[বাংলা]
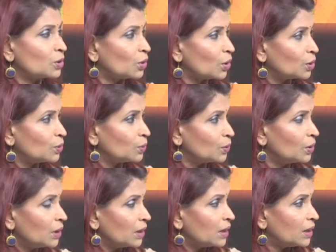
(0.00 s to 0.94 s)
হয়তো
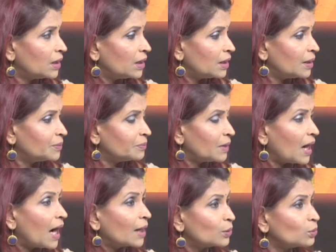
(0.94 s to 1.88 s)

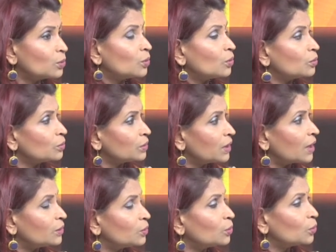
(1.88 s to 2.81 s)
আরও
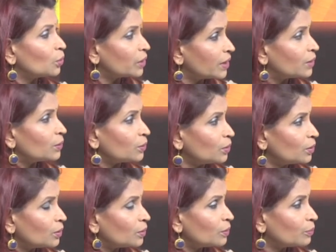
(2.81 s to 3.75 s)
অন্যান্য রোগেরও
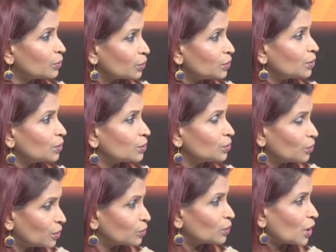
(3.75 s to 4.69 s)
প্রতিরোধ
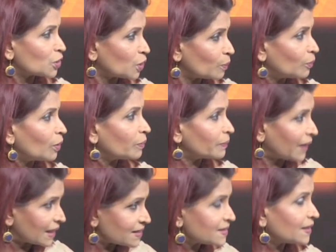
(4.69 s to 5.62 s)
গড়ে তোলা সম্ভব
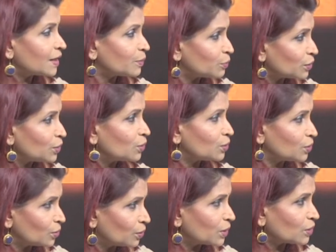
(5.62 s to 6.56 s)
ক্যান্সারের প্রতিরোধ
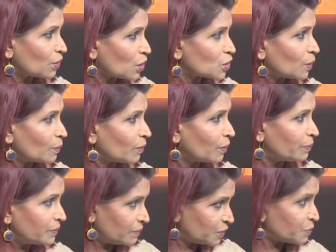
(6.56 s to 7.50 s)
গড়ে তোলা সম্ভব
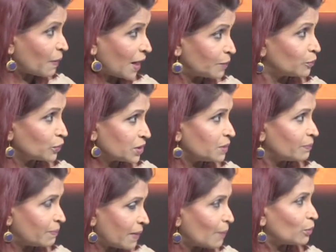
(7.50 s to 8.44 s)
স্পাইক প্রোটিন
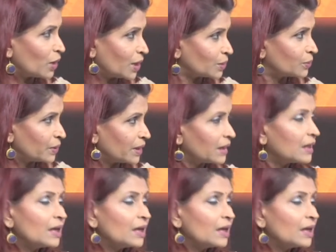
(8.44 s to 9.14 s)
ব্যবহার করে